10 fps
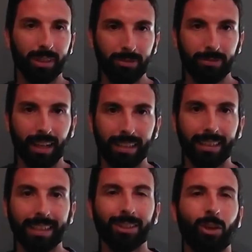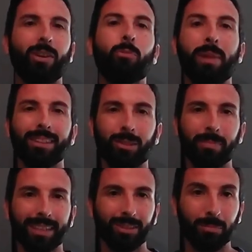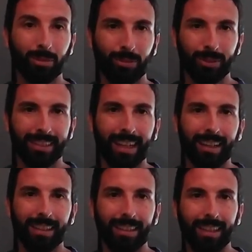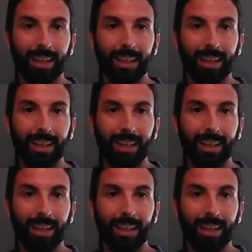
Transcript: di falla che trova a un metro e mezzo di profondità.